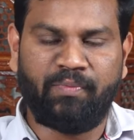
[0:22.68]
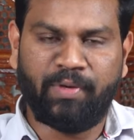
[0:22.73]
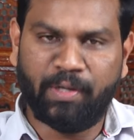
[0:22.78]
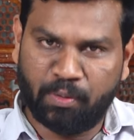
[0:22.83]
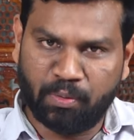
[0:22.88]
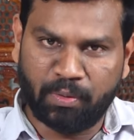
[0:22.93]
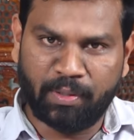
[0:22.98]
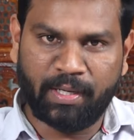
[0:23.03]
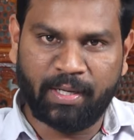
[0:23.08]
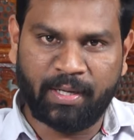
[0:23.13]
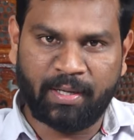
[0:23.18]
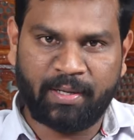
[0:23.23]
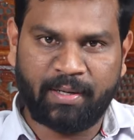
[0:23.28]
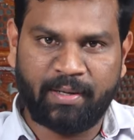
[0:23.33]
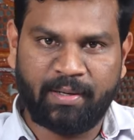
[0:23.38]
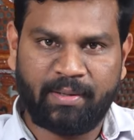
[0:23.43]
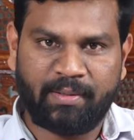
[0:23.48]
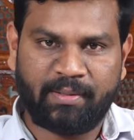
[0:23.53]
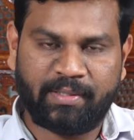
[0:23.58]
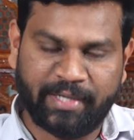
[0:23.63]
వినుకొండ
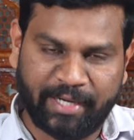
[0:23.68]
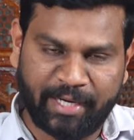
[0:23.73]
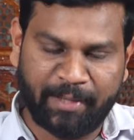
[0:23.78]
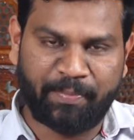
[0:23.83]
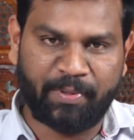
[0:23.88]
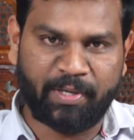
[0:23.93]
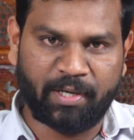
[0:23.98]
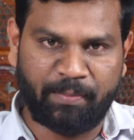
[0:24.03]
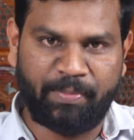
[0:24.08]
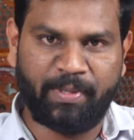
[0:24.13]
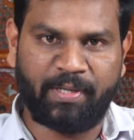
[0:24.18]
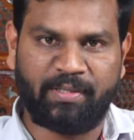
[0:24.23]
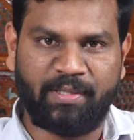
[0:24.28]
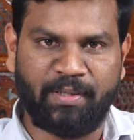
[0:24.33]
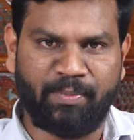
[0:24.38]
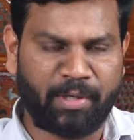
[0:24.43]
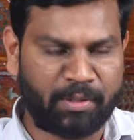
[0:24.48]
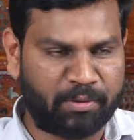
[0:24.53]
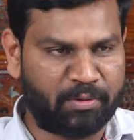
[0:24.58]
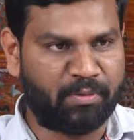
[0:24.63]
టీడీపీ
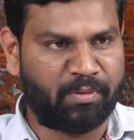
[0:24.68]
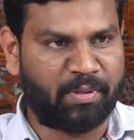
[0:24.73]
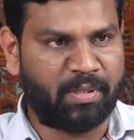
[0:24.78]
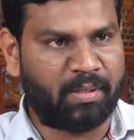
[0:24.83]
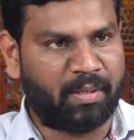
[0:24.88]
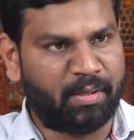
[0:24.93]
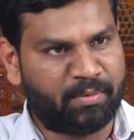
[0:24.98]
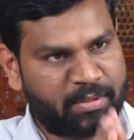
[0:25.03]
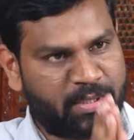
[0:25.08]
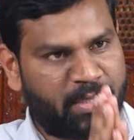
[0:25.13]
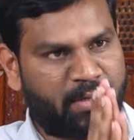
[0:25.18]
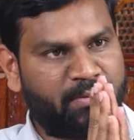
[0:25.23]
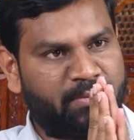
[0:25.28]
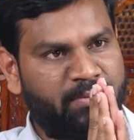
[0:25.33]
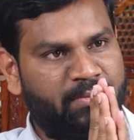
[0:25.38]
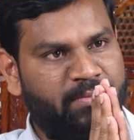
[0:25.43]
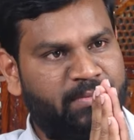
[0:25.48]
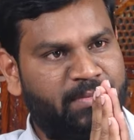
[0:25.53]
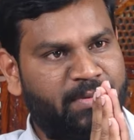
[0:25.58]
అభ్యర్థి మనతో ఉన్నారు నమస్కారం